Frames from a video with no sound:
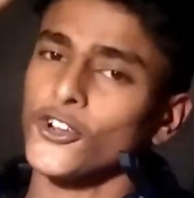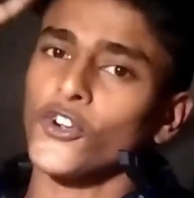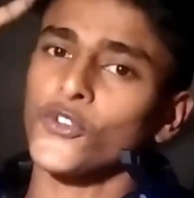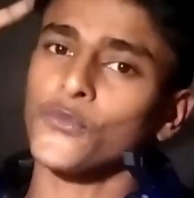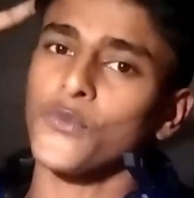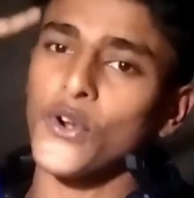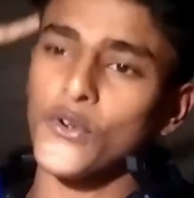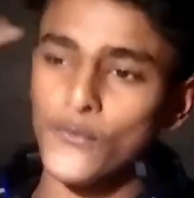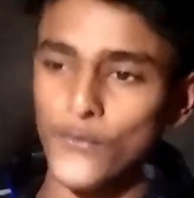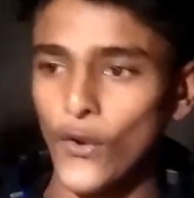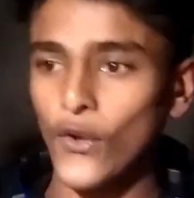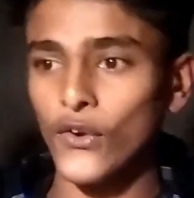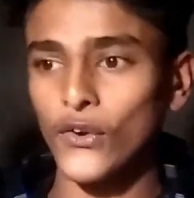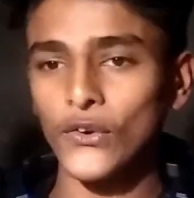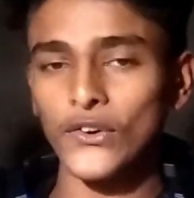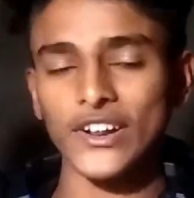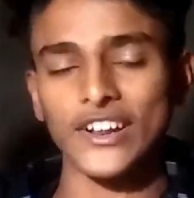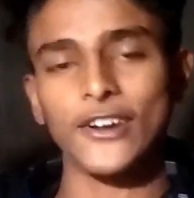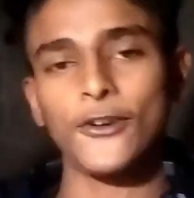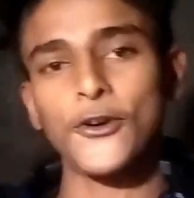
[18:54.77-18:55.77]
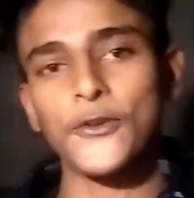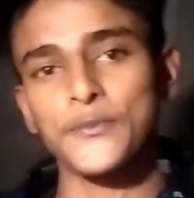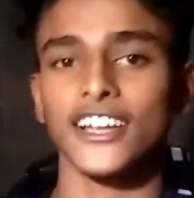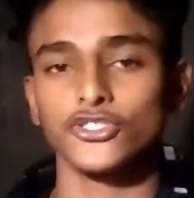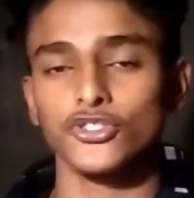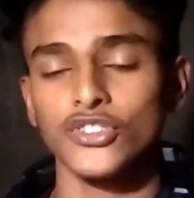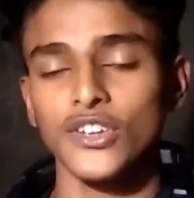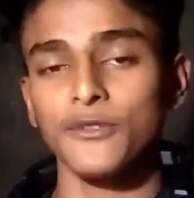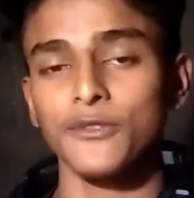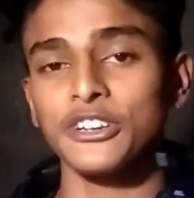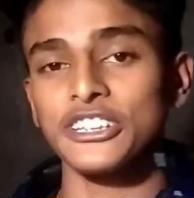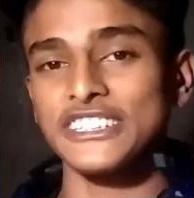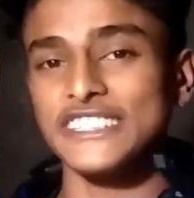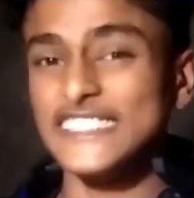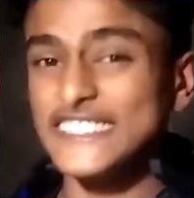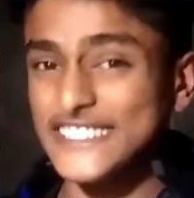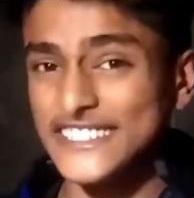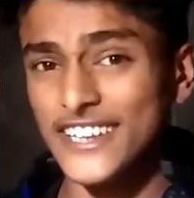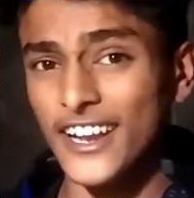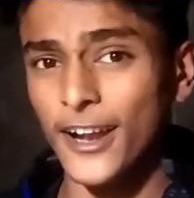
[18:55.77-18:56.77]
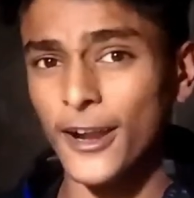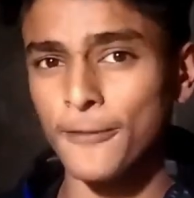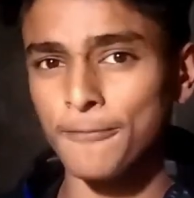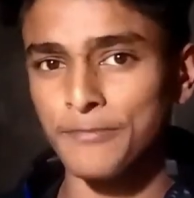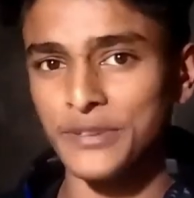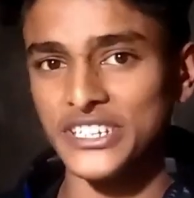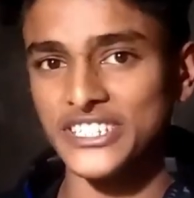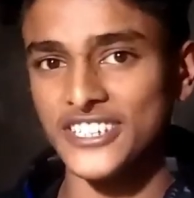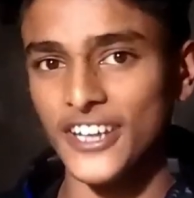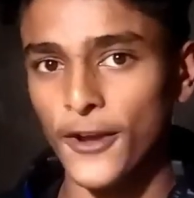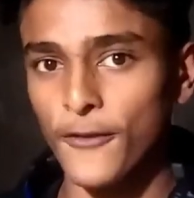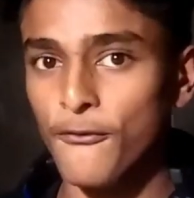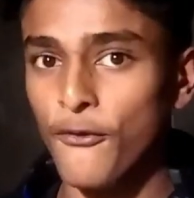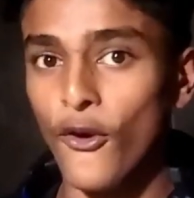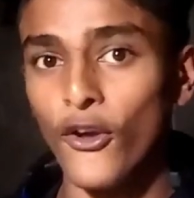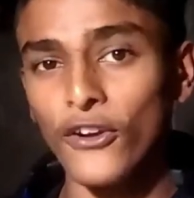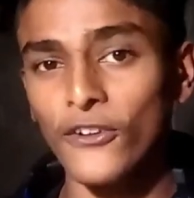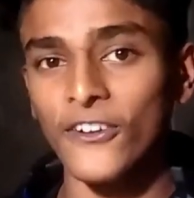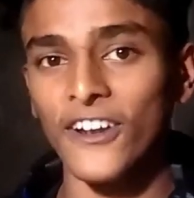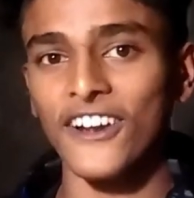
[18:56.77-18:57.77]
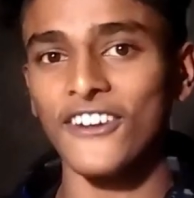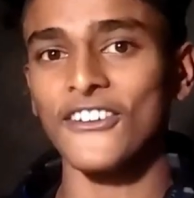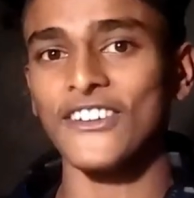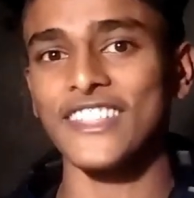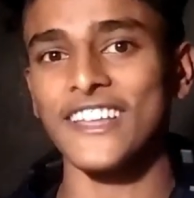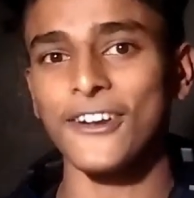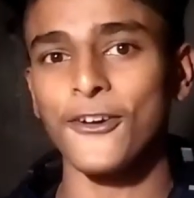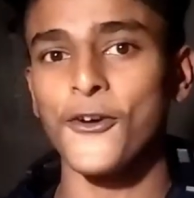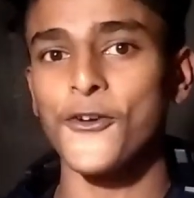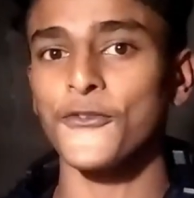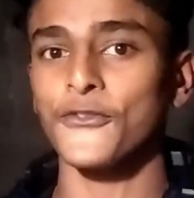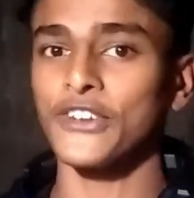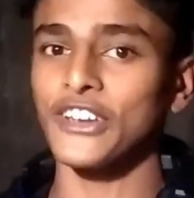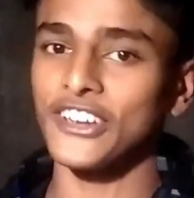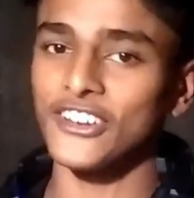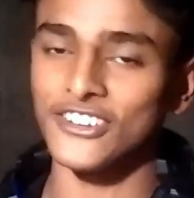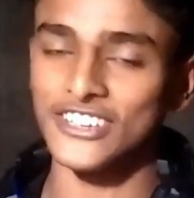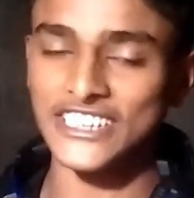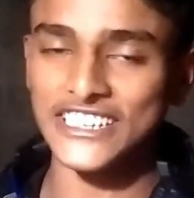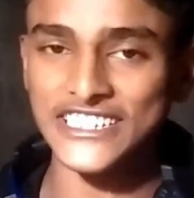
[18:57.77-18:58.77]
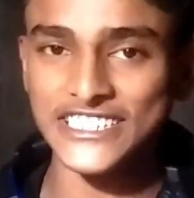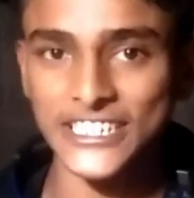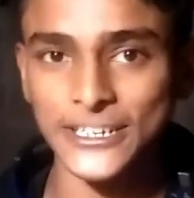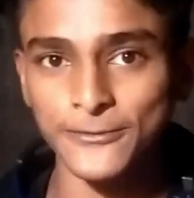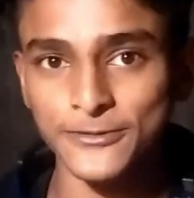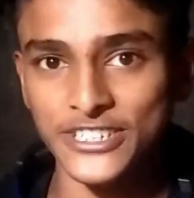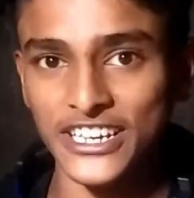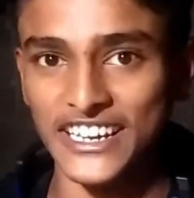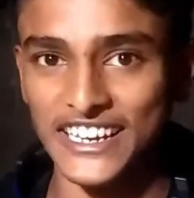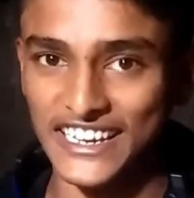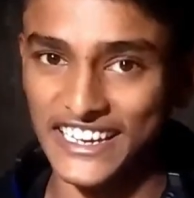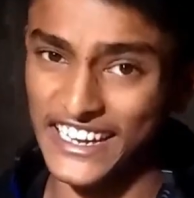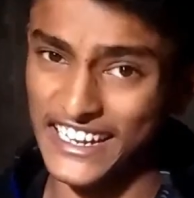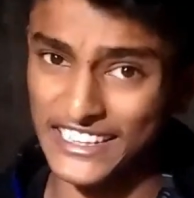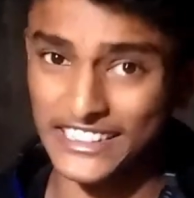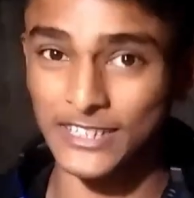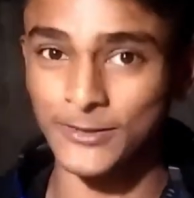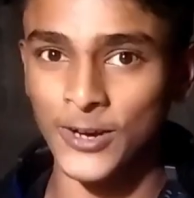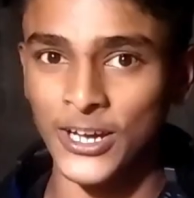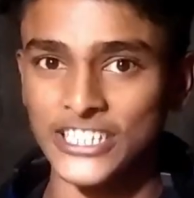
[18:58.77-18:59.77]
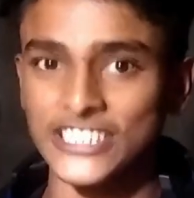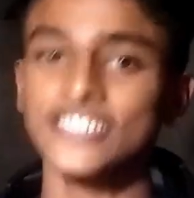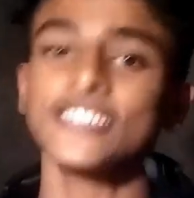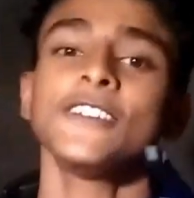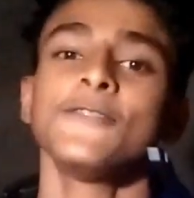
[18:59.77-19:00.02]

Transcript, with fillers: চটপট ফলো করে নাও আর যদি আমার ইনস্টাগ্রাম পেজটাকে ফলো না করে থাকো আমার ভিডিও ডিসক্রিপশানে লিঙ্ক দেওয়া